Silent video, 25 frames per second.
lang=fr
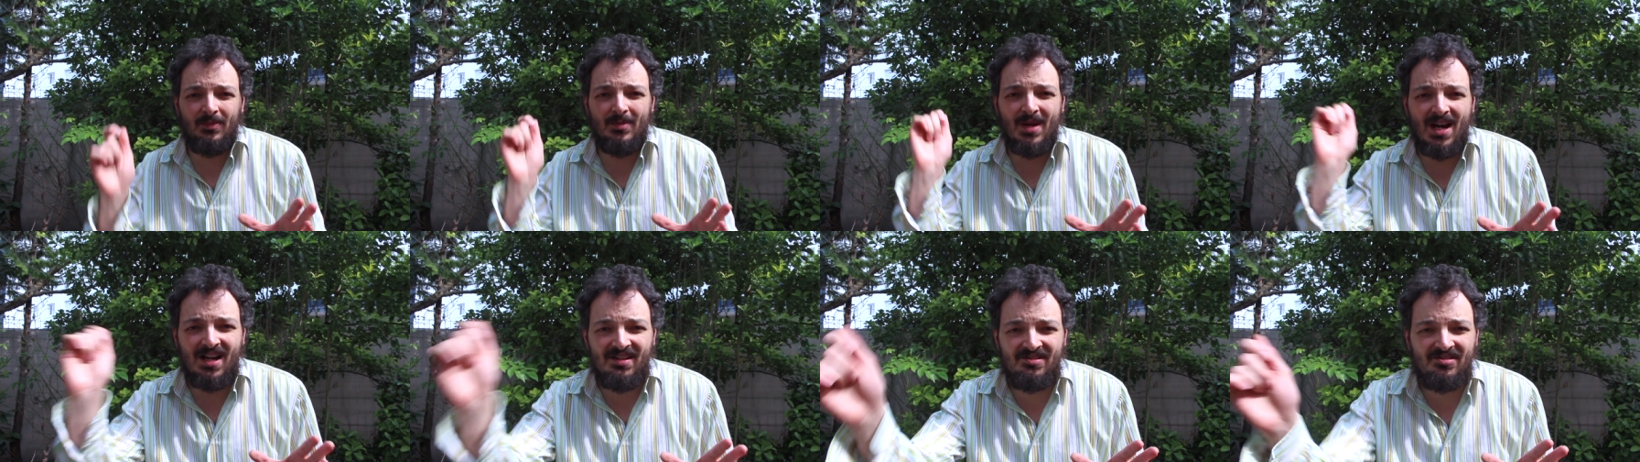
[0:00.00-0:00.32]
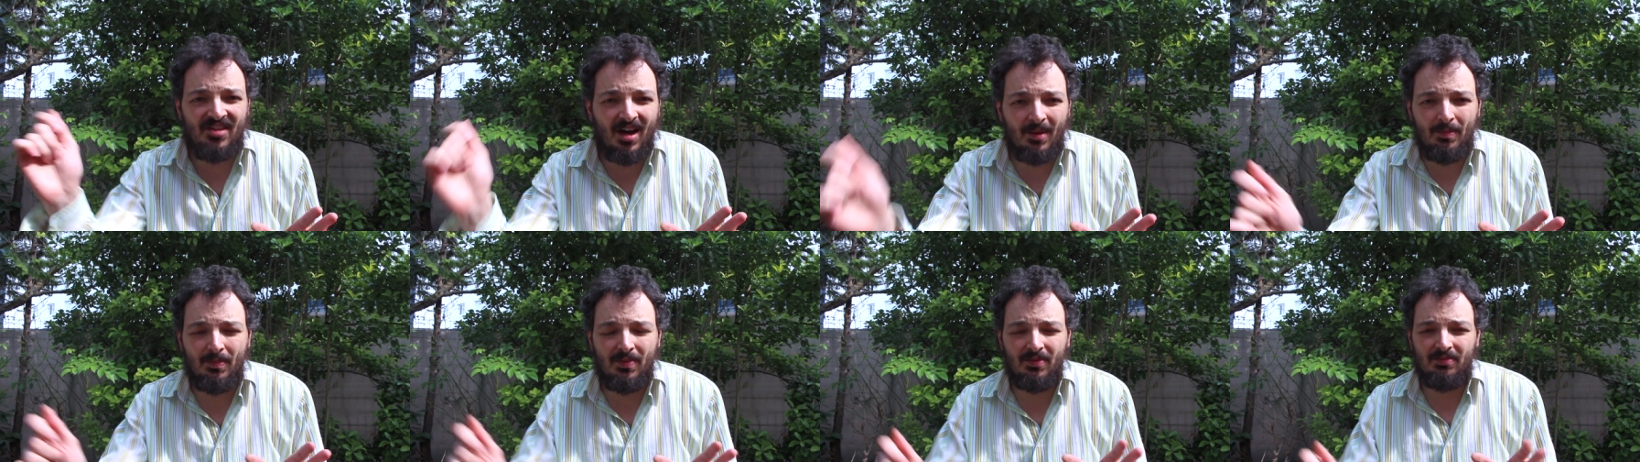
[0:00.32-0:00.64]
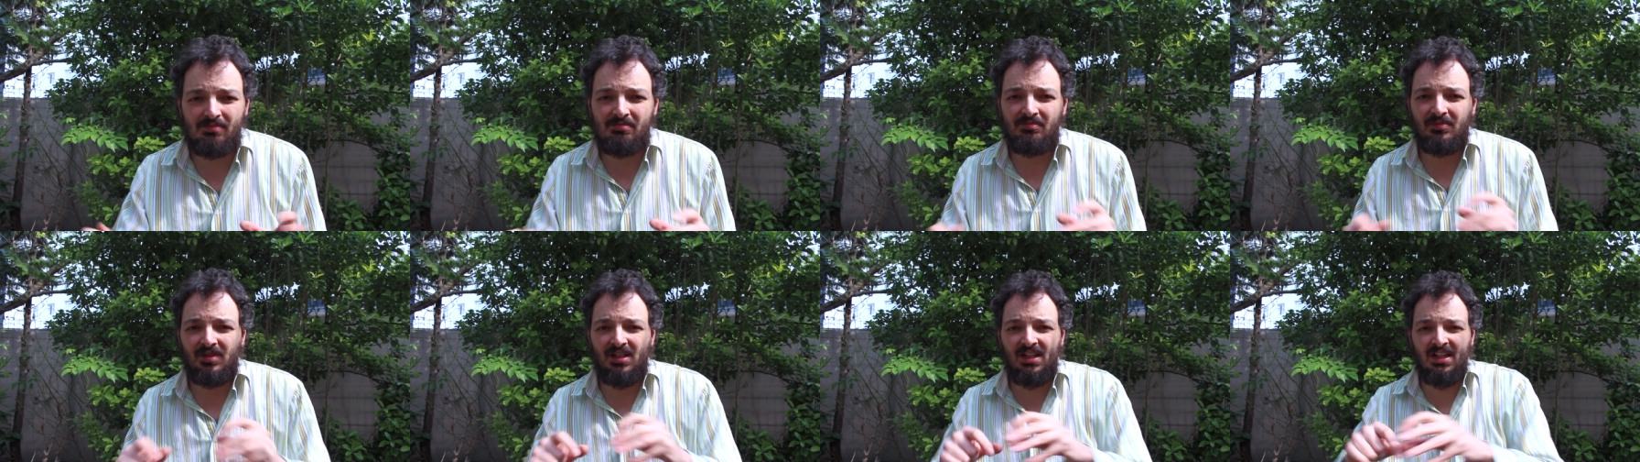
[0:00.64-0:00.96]
mais elle tape
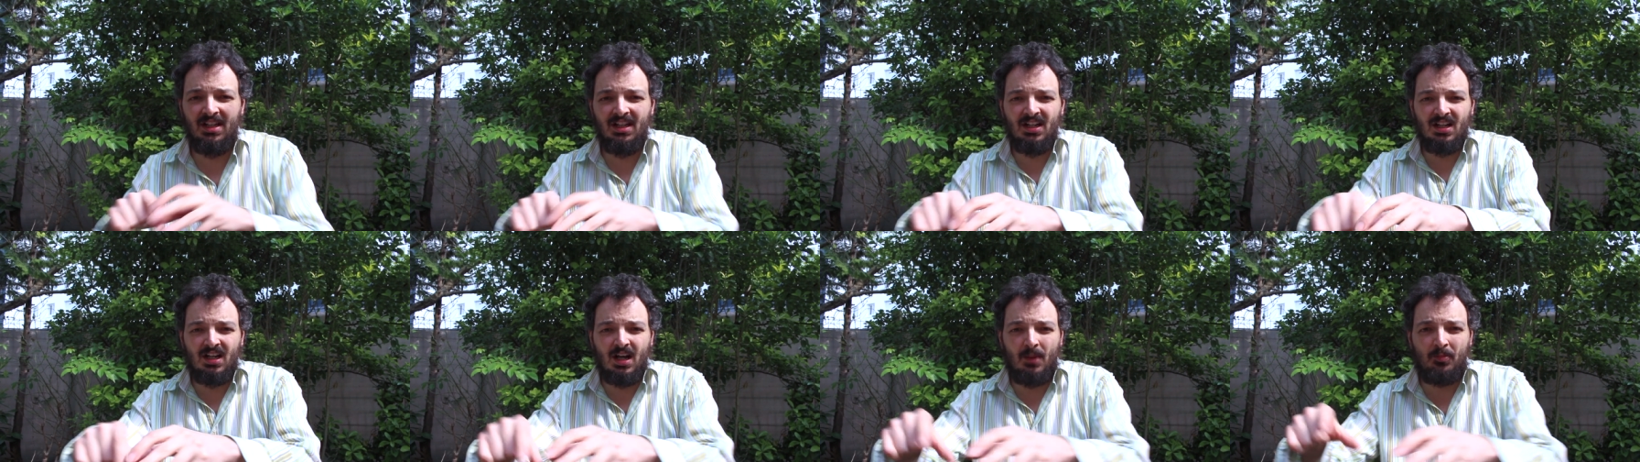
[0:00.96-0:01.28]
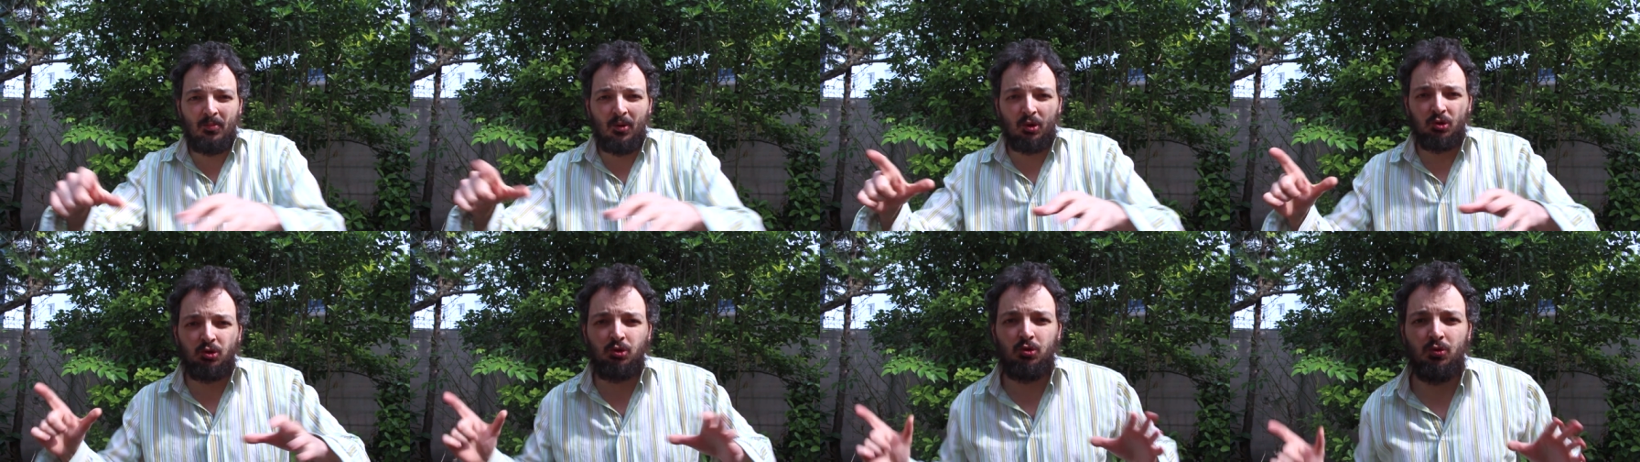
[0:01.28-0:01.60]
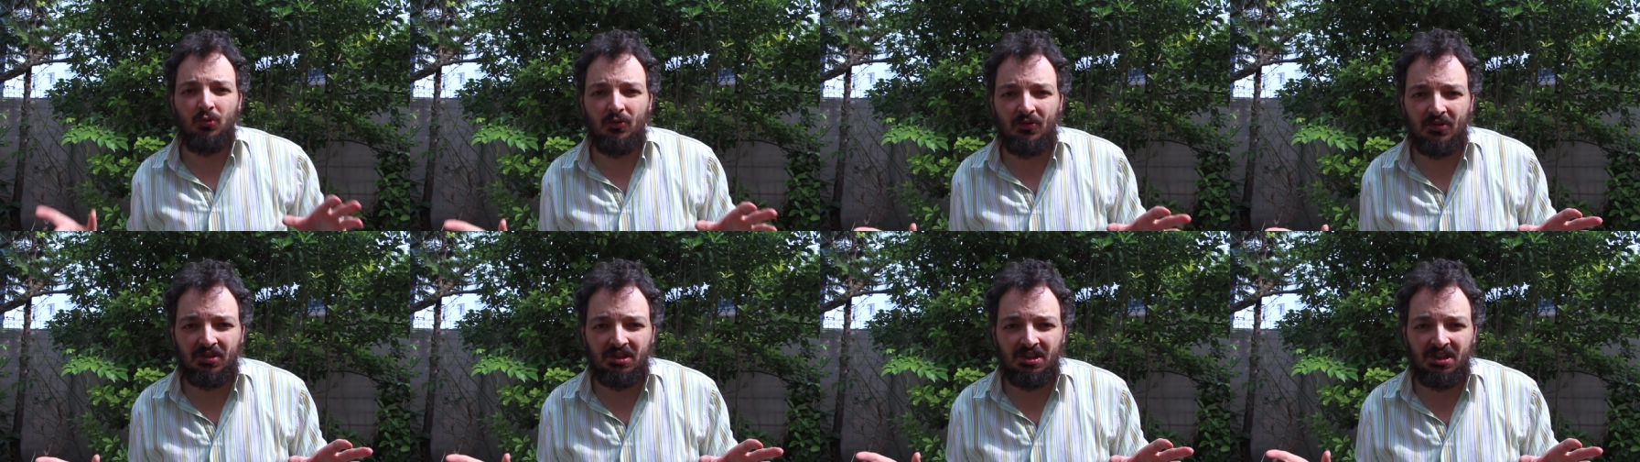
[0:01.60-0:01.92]
et la porte s'ouvre.